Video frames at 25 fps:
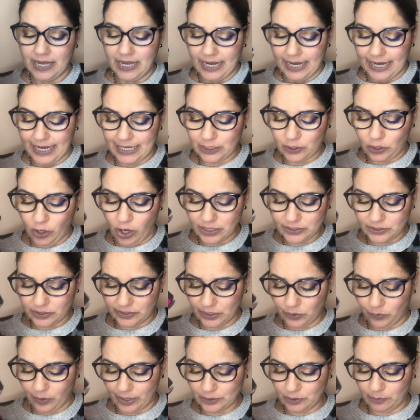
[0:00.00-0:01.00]
il costo
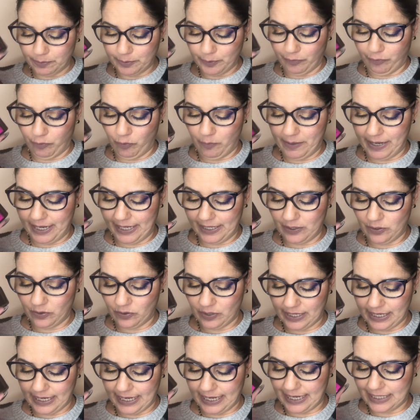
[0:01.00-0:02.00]
di questo profumino
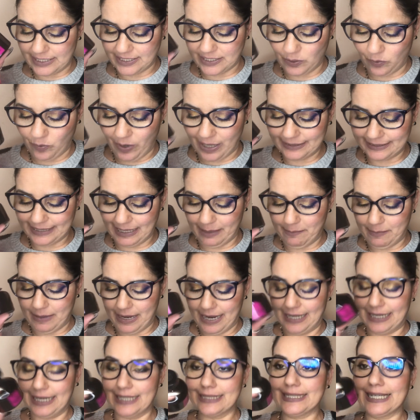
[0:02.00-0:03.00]
è il 50
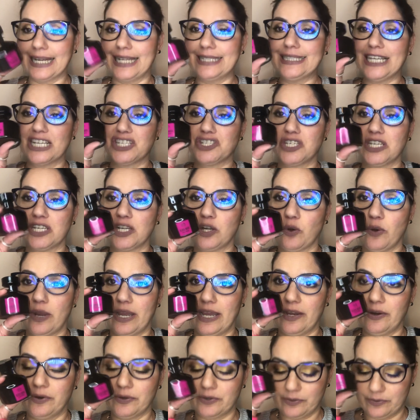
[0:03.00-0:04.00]
ml 35
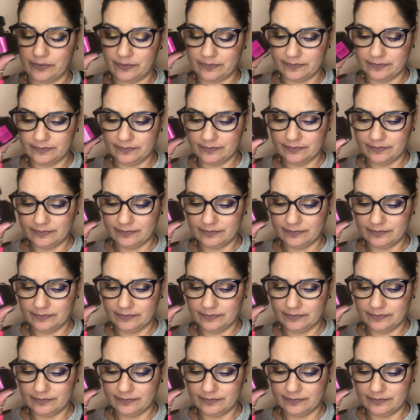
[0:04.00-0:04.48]
euro